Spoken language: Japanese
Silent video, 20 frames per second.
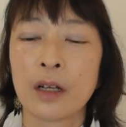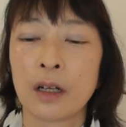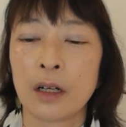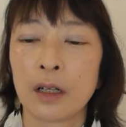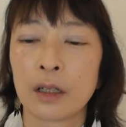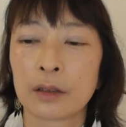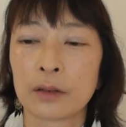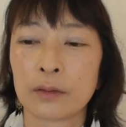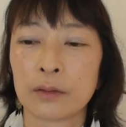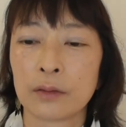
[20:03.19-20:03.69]

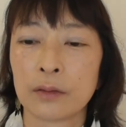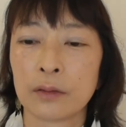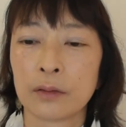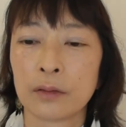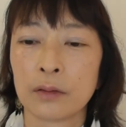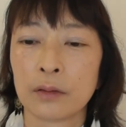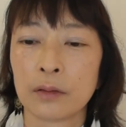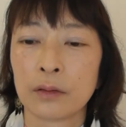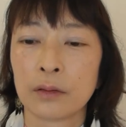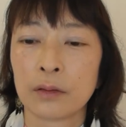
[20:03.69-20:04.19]
あ
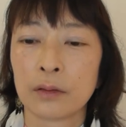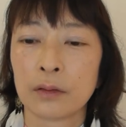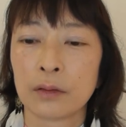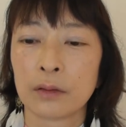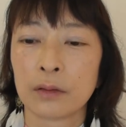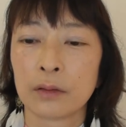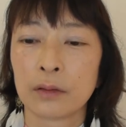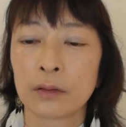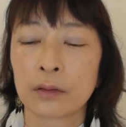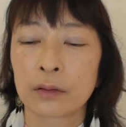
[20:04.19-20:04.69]

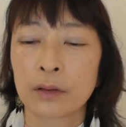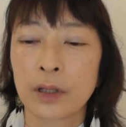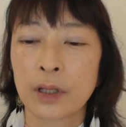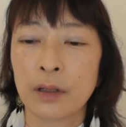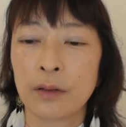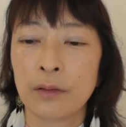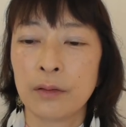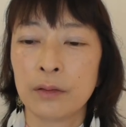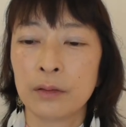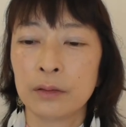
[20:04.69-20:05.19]
の
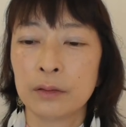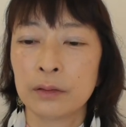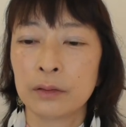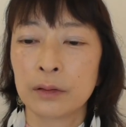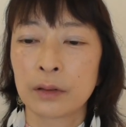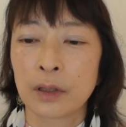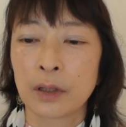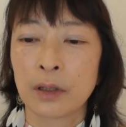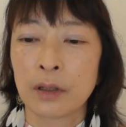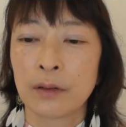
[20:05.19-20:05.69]
基本
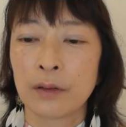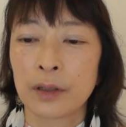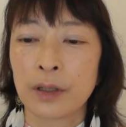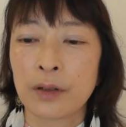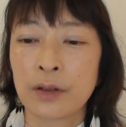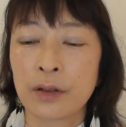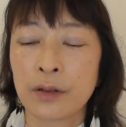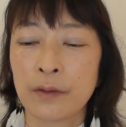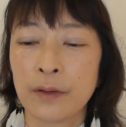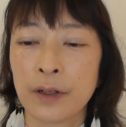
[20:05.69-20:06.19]

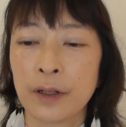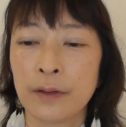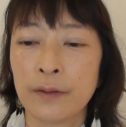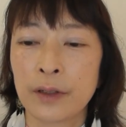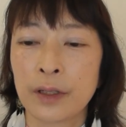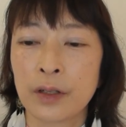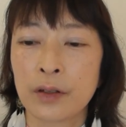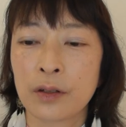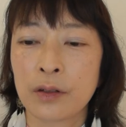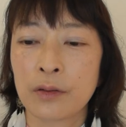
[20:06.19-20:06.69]
私は
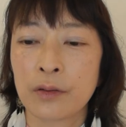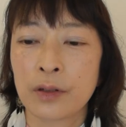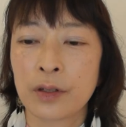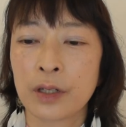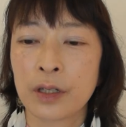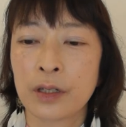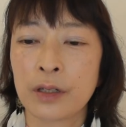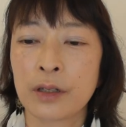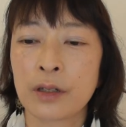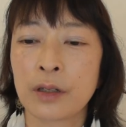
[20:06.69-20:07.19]
私を
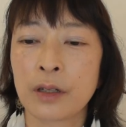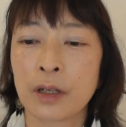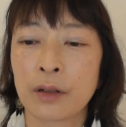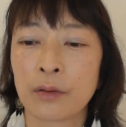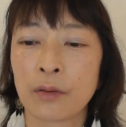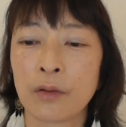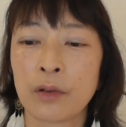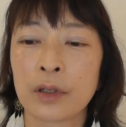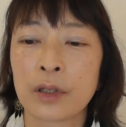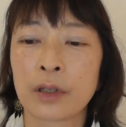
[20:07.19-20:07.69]
信じて
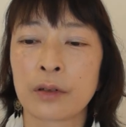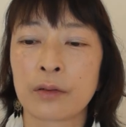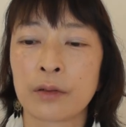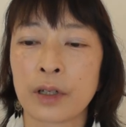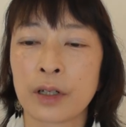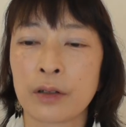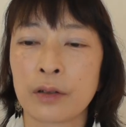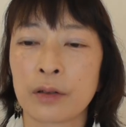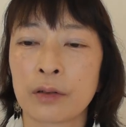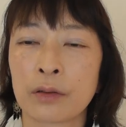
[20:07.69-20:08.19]
動いてく
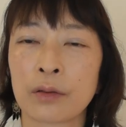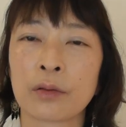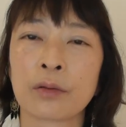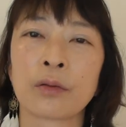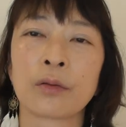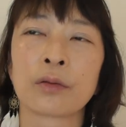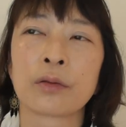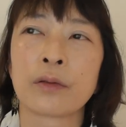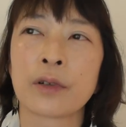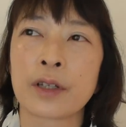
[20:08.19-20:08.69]
れる人の
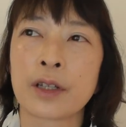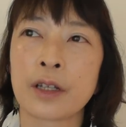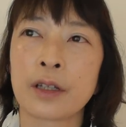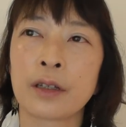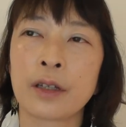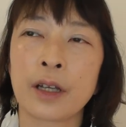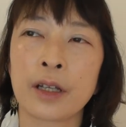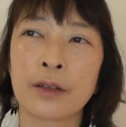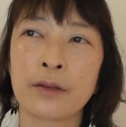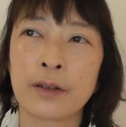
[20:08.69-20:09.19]
ことは絶
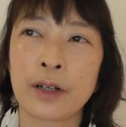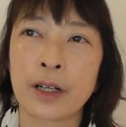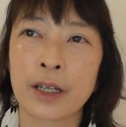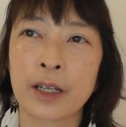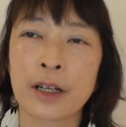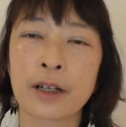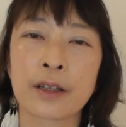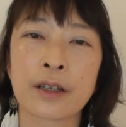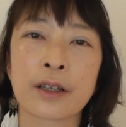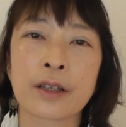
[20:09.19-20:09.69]
対に裏
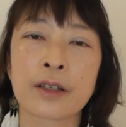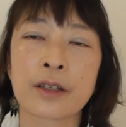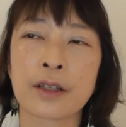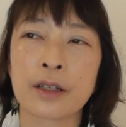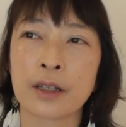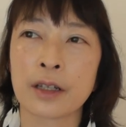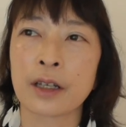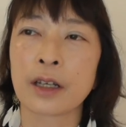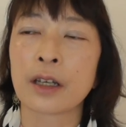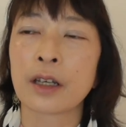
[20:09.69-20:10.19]
切らない
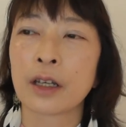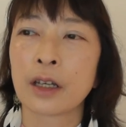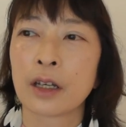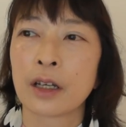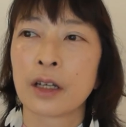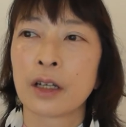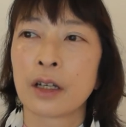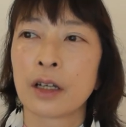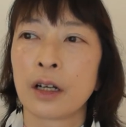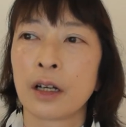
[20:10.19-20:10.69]
し
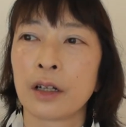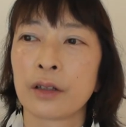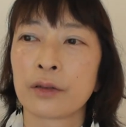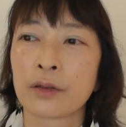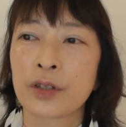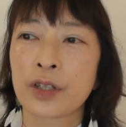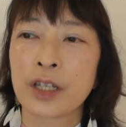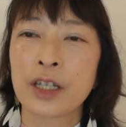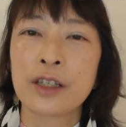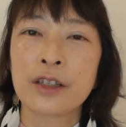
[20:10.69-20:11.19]
あの
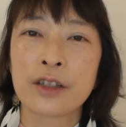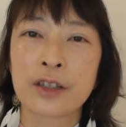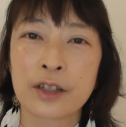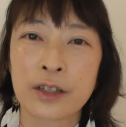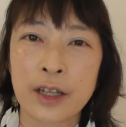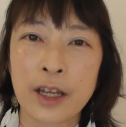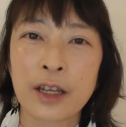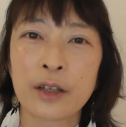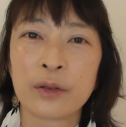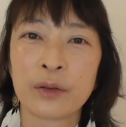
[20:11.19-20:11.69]
信じ
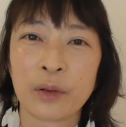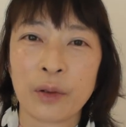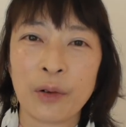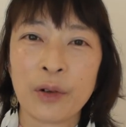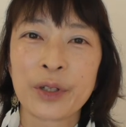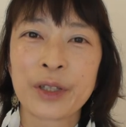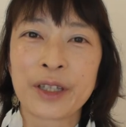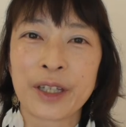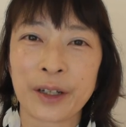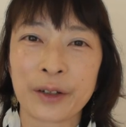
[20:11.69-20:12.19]
て
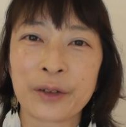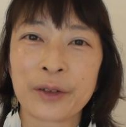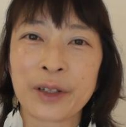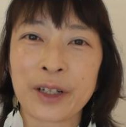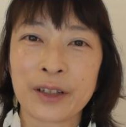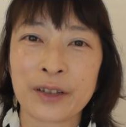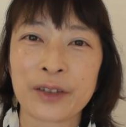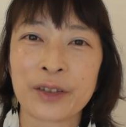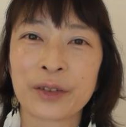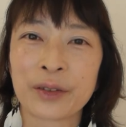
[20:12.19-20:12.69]
動いてく
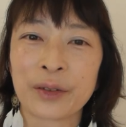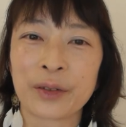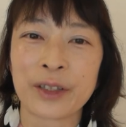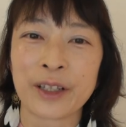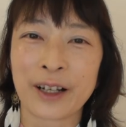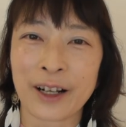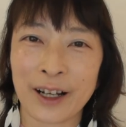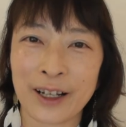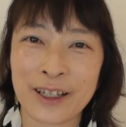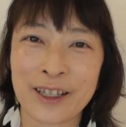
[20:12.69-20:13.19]
れる人
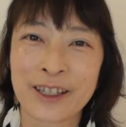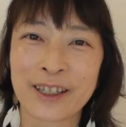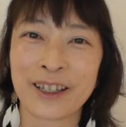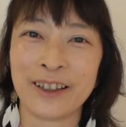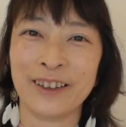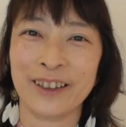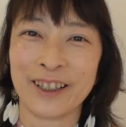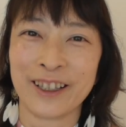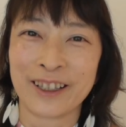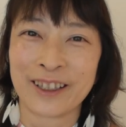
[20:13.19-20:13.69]
に関し
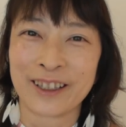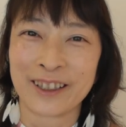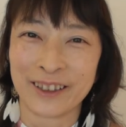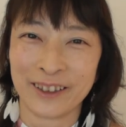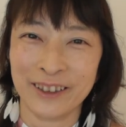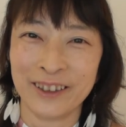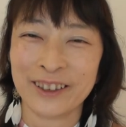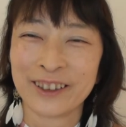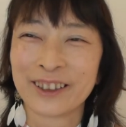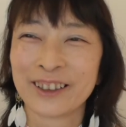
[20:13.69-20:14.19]
てはですよ